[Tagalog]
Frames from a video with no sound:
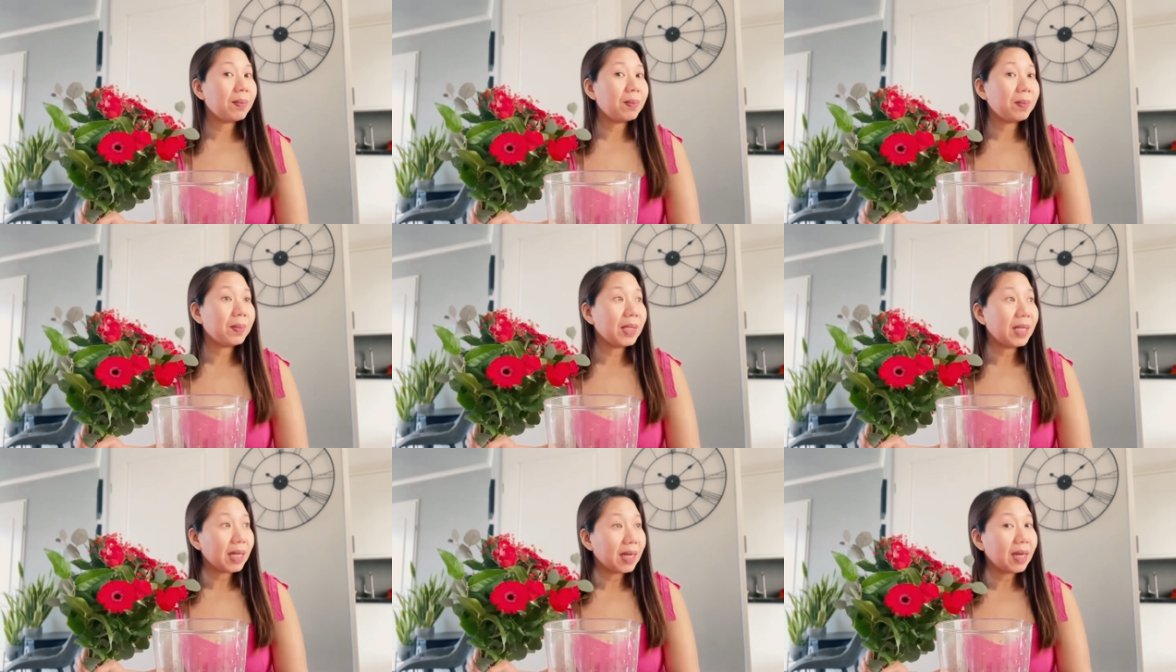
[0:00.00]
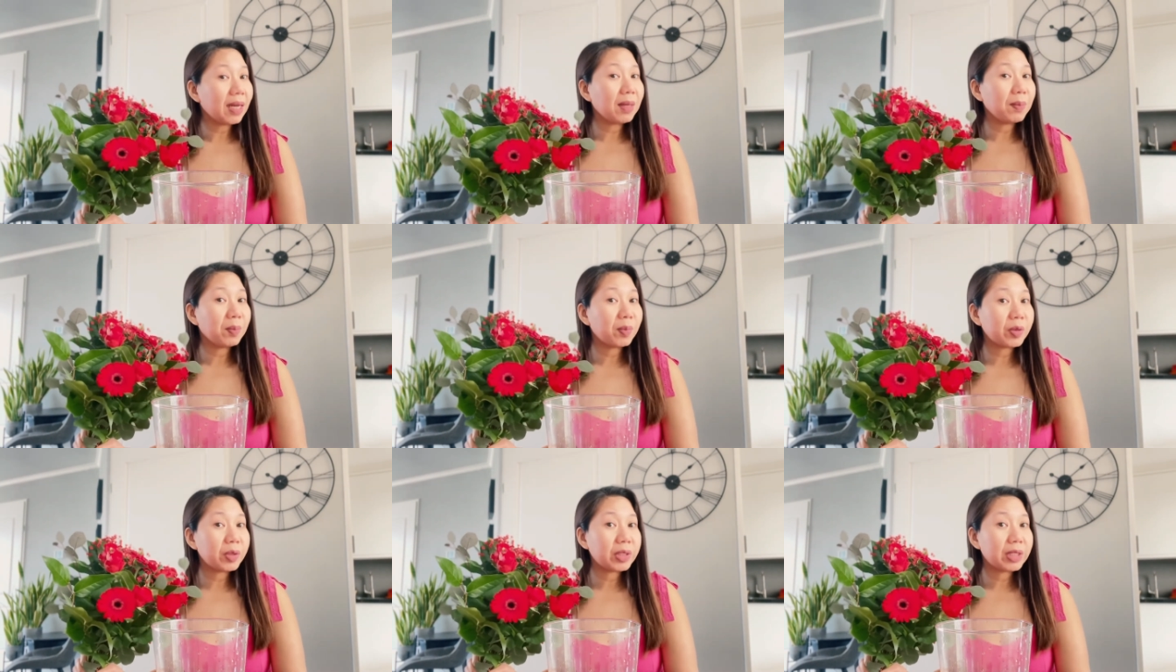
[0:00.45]

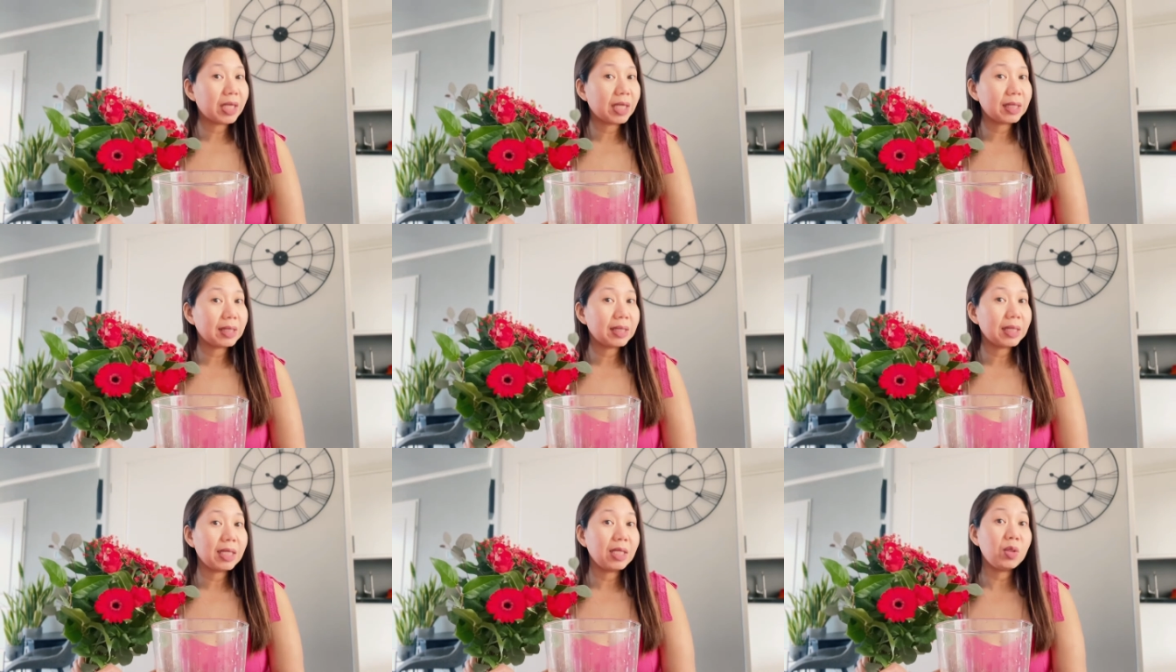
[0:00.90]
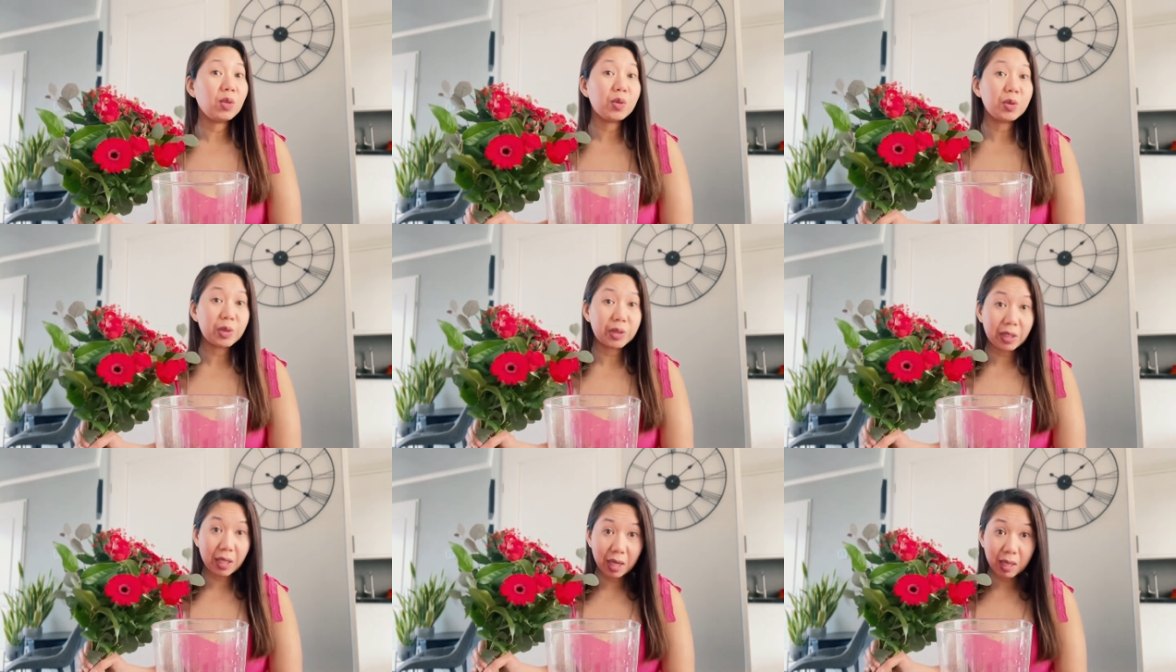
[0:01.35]
pinaka-importante
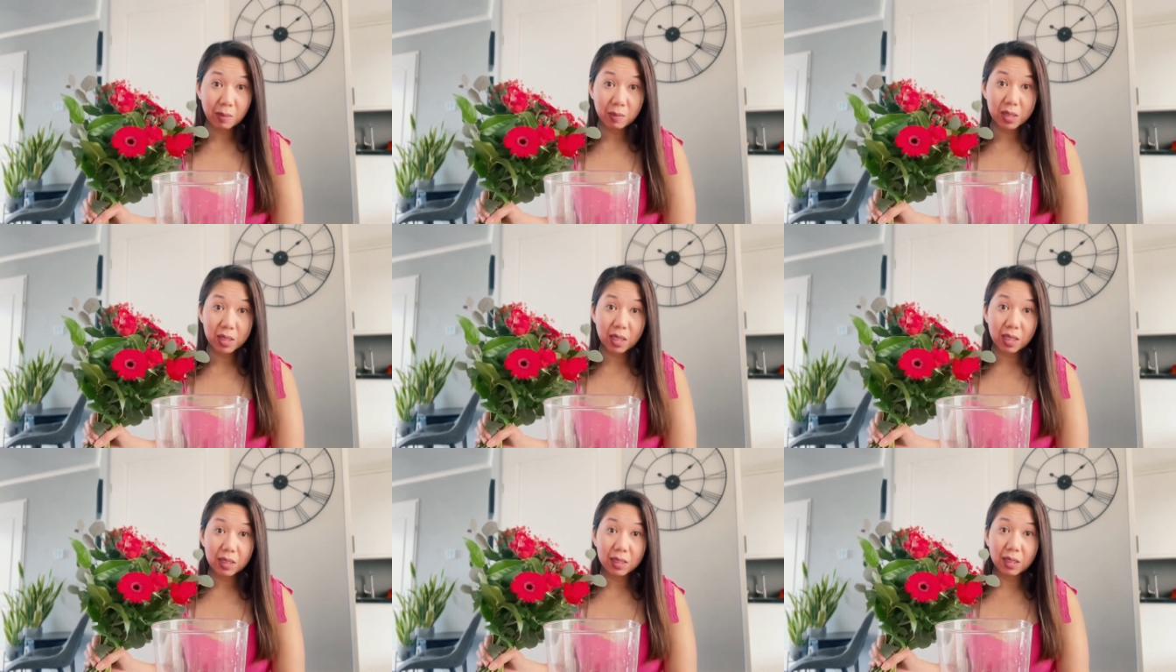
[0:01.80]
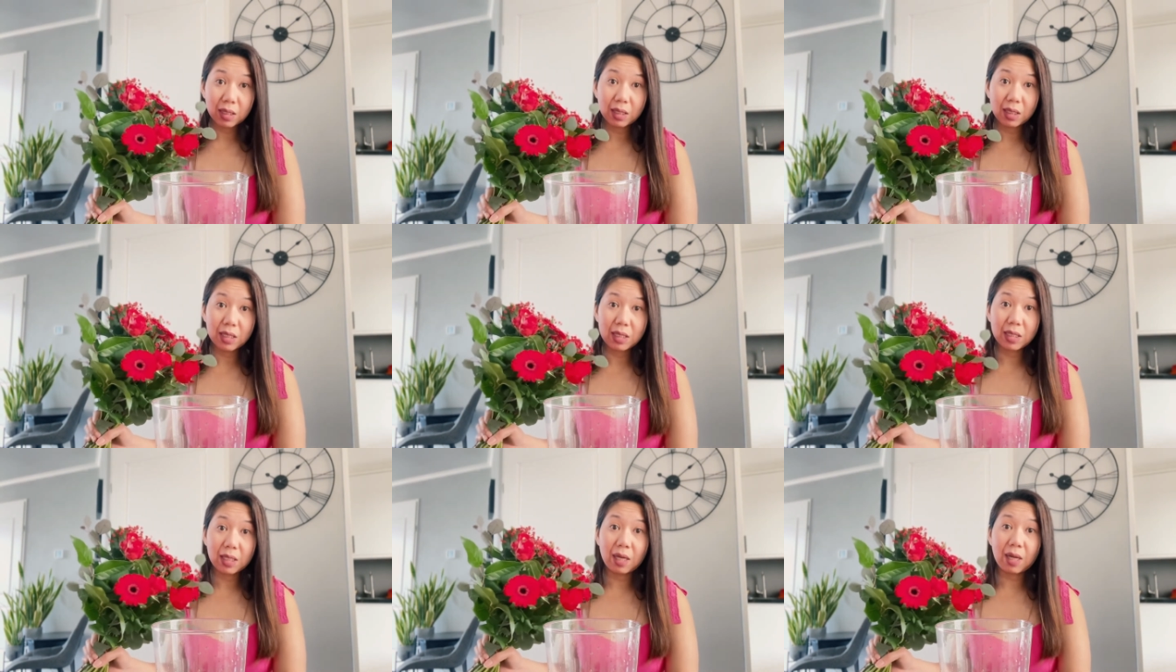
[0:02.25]
yung time sa isa't
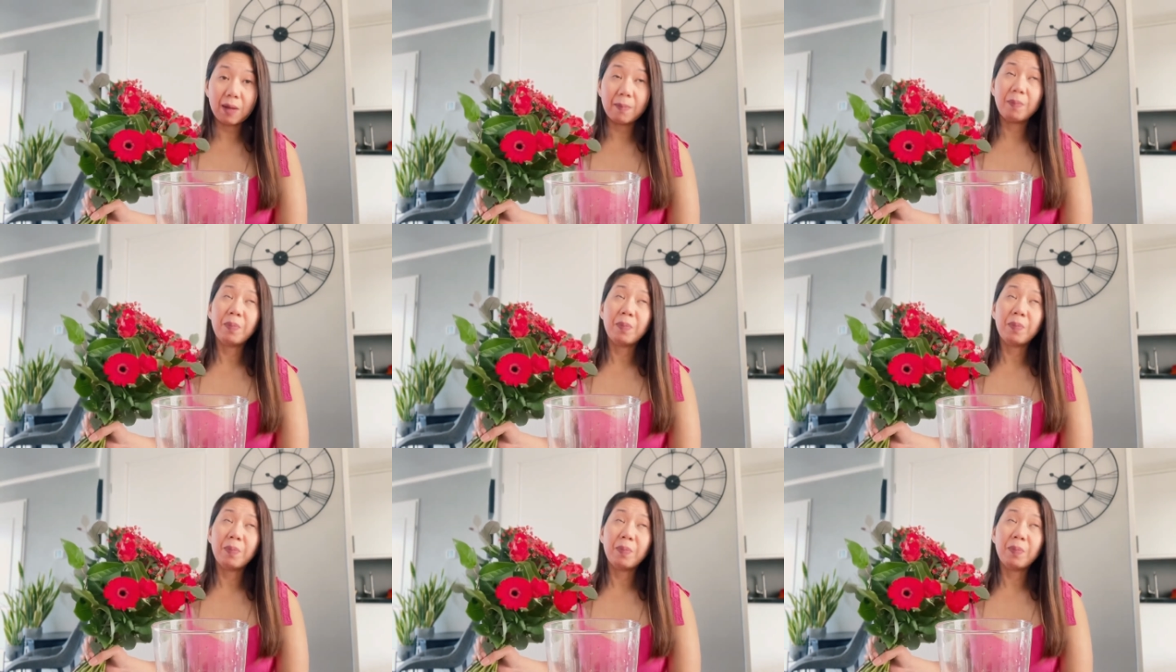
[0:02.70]
isa.